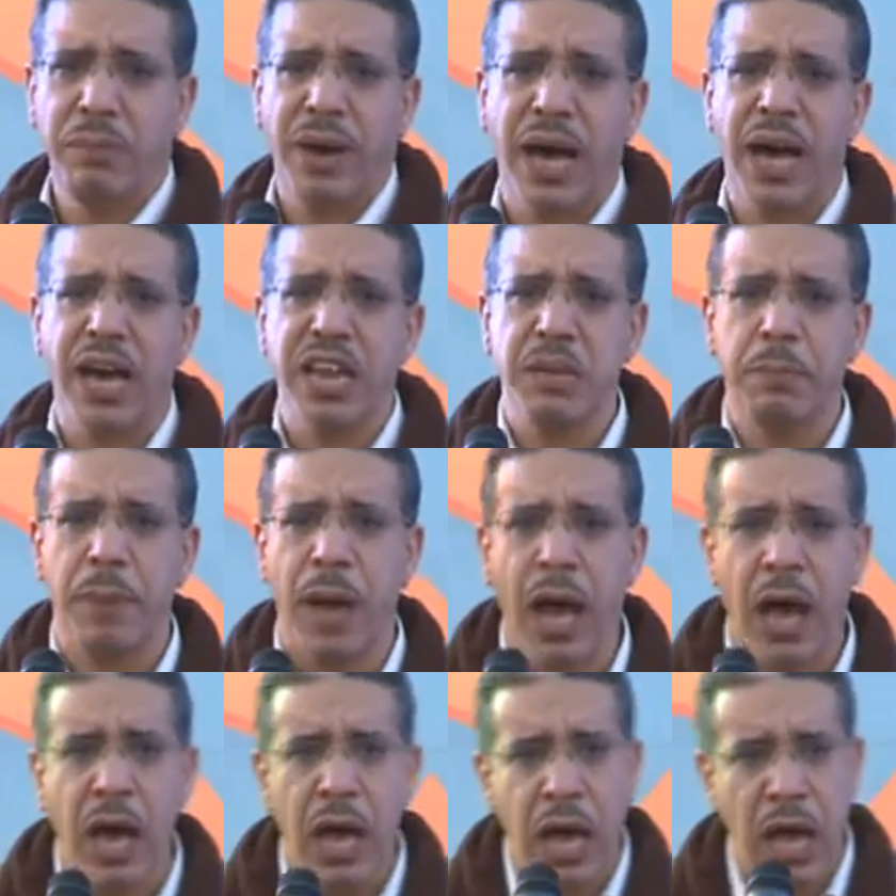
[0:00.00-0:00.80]

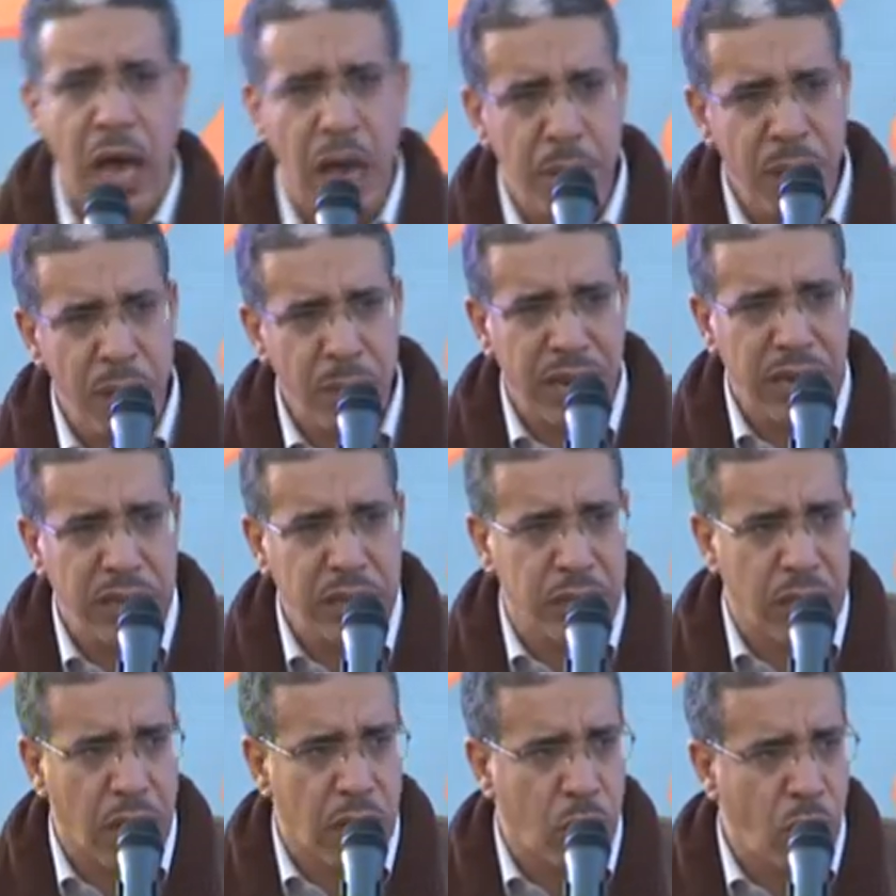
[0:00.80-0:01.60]
المغاربة أمام
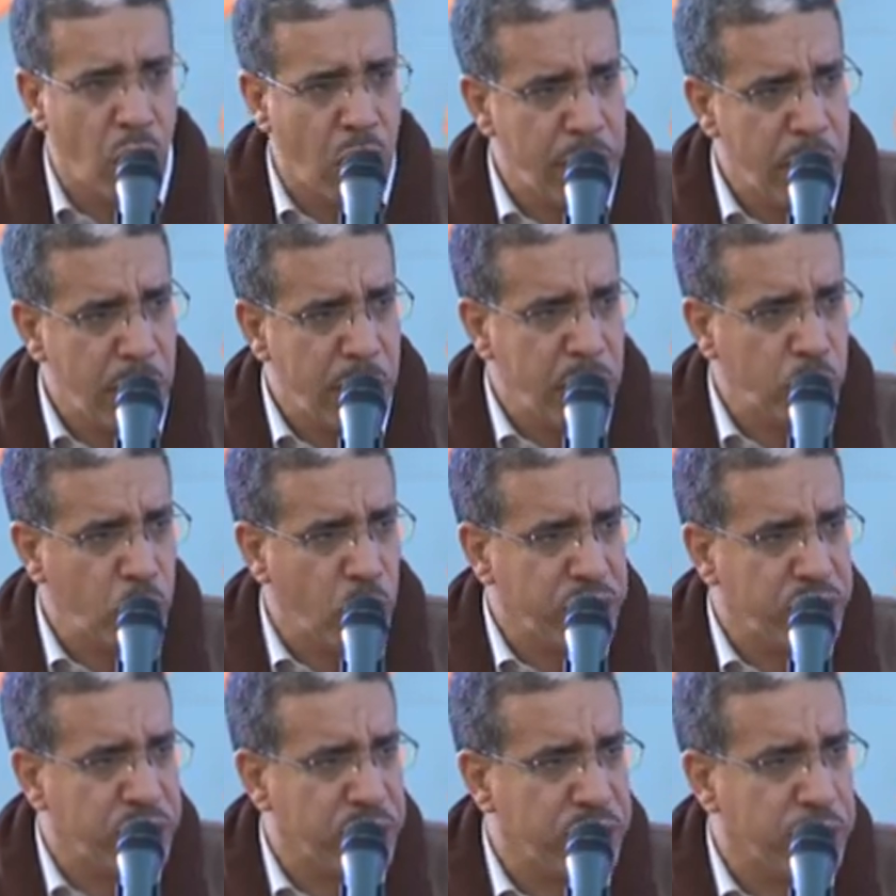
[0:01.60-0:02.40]
الإدارة وأمام
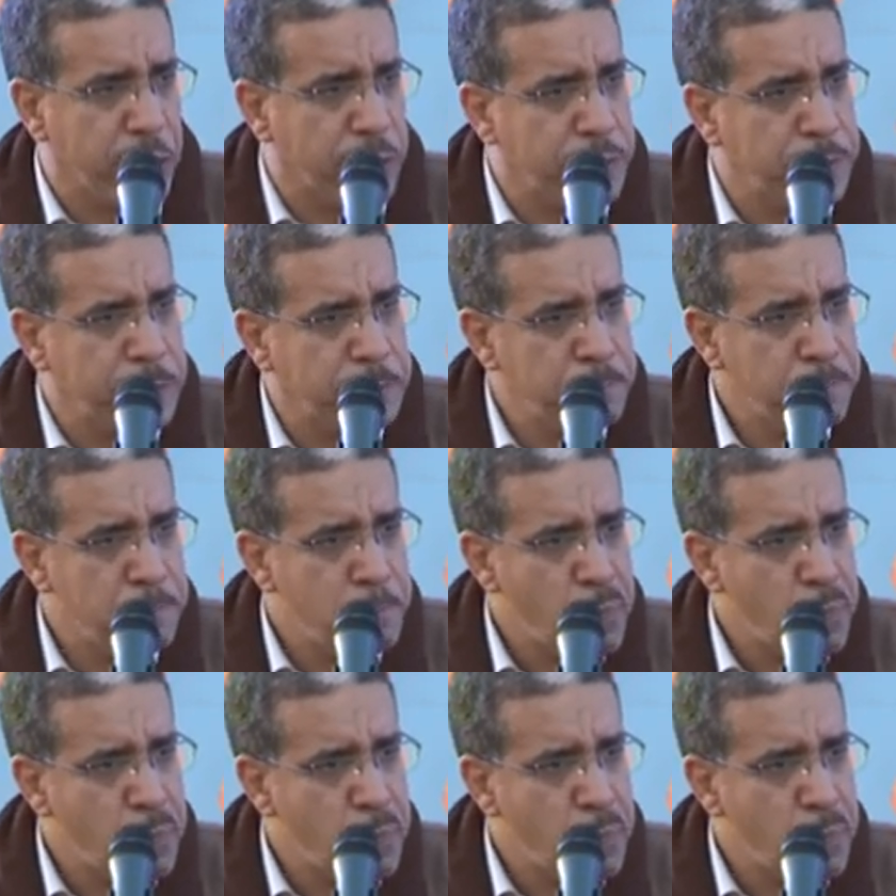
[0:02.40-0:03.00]
المؤسسة